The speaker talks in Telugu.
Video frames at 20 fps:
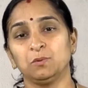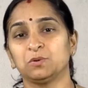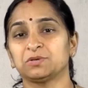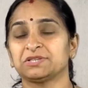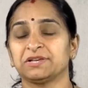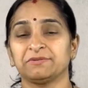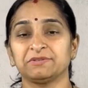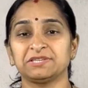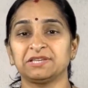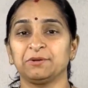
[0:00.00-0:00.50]
ఓ
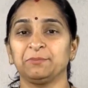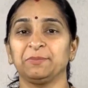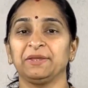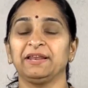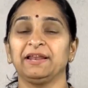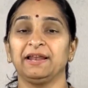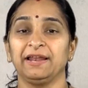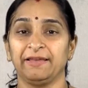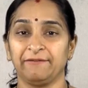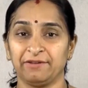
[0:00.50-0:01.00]
సంవత్సరం
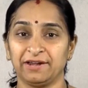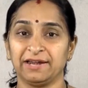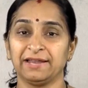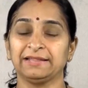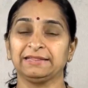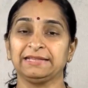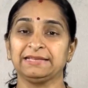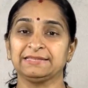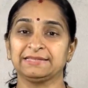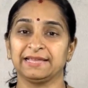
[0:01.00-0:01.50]
పిల్లలు
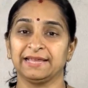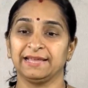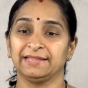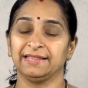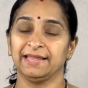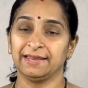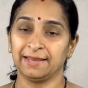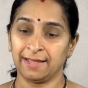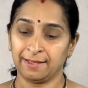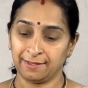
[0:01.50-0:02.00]
ఎవరైనా తీస్తే
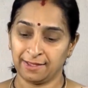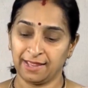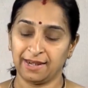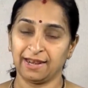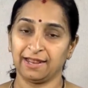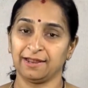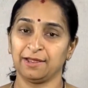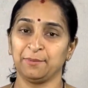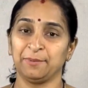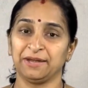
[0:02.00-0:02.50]
దాన్ని
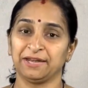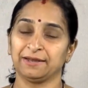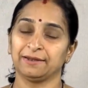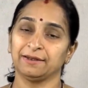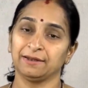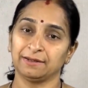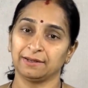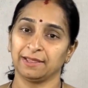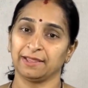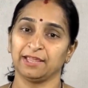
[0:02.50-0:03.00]
అలాగా
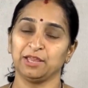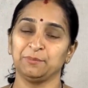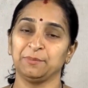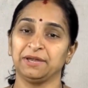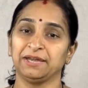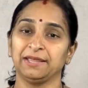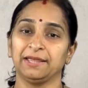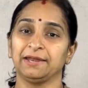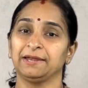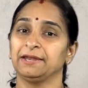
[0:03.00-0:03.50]
పెట్టకుండా టక్కిన
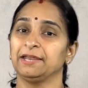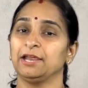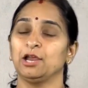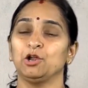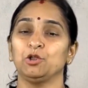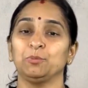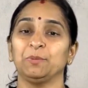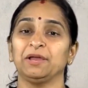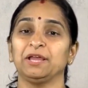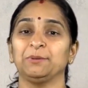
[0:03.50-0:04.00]
పెట్టారంటే
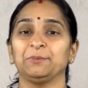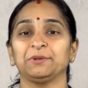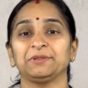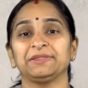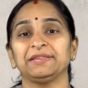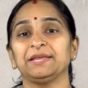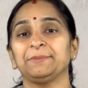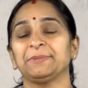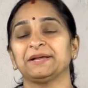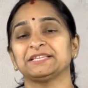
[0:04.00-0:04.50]
అడుగు
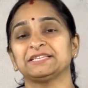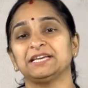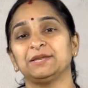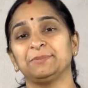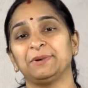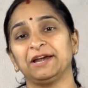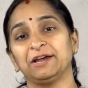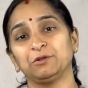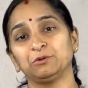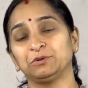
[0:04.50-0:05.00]
పగిలిపోతుంది
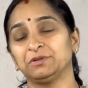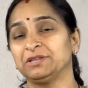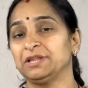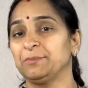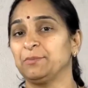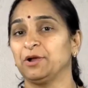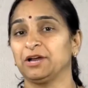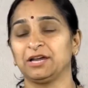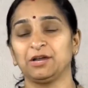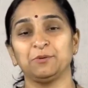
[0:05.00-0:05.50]
పచ్చడి
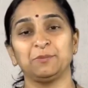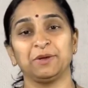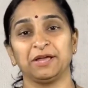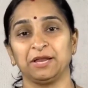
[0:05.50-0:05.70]
పాడవుతుంది బాటిల్